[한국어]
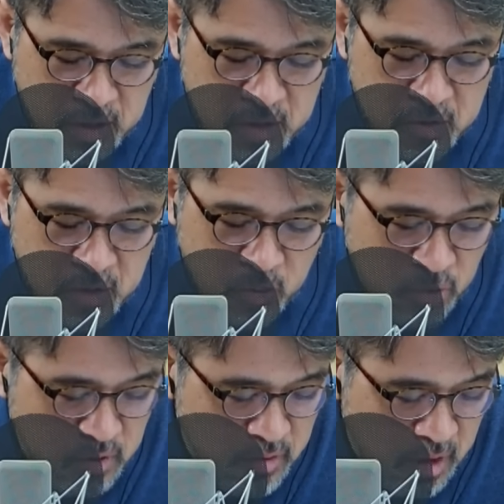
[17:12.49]

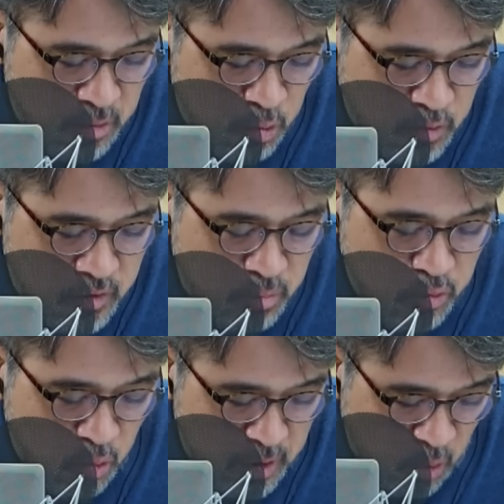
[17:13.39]
인사권자가
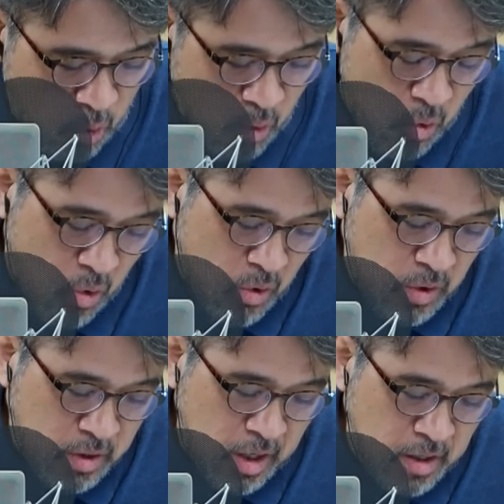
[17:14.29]
요지부동이고
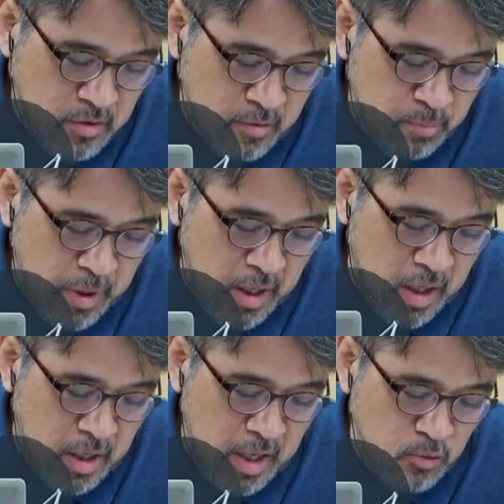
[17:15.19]

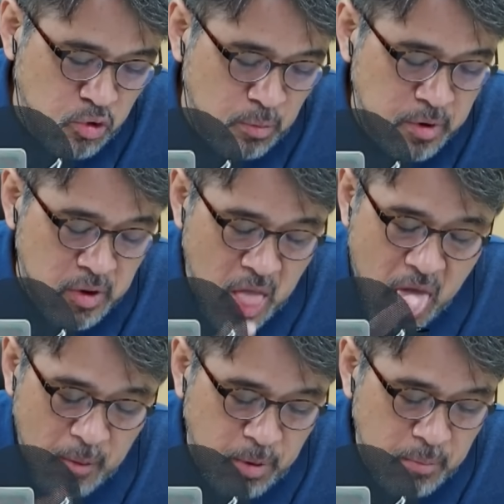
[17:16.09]
탄핵심판의 좁은
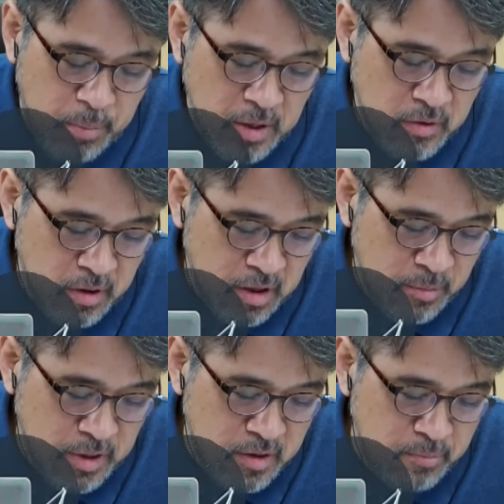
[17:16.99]
법
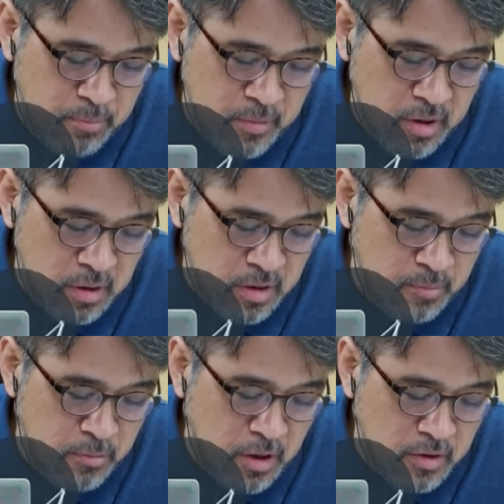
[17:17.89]
해석이라면
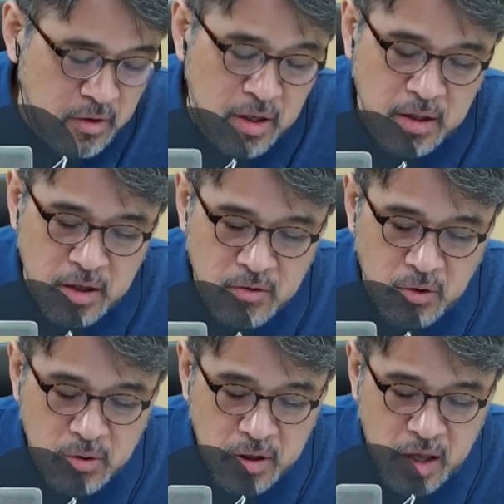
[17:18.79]
임명직에
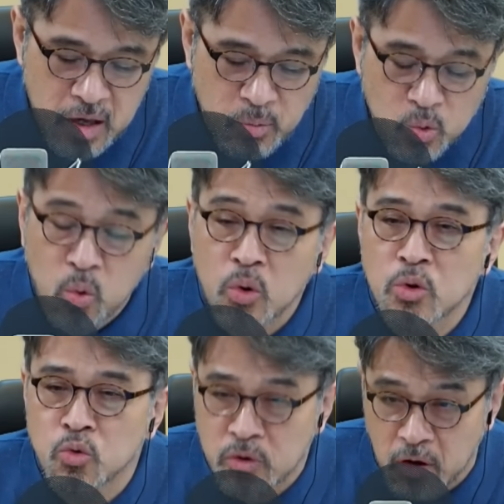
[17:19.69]
대해서는 어떻게 해볼
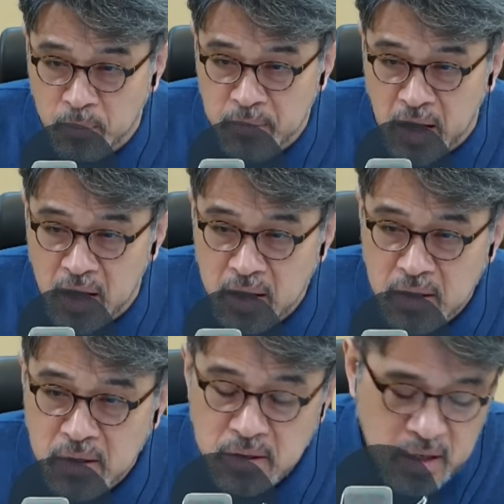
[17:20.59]
도리조차 없다.
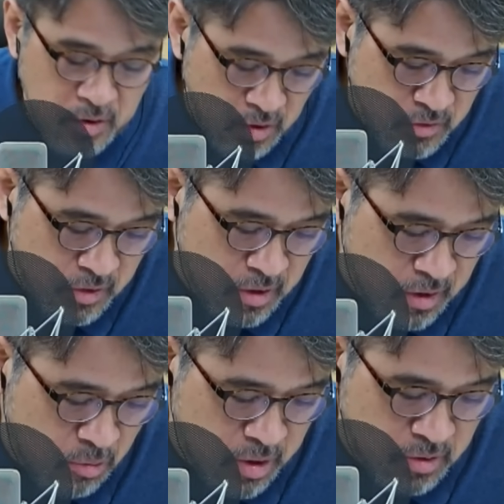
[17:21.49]
이게
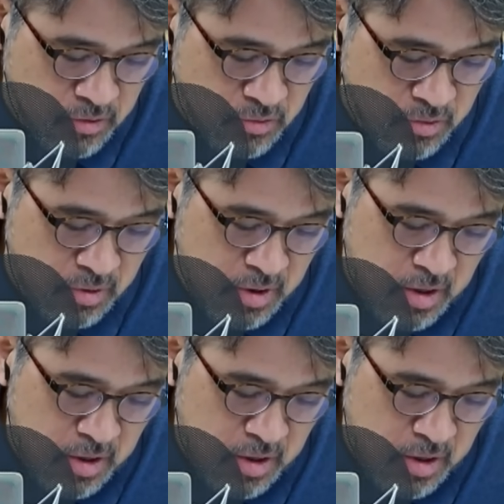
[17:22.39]
현실이라고 하는 것이죠.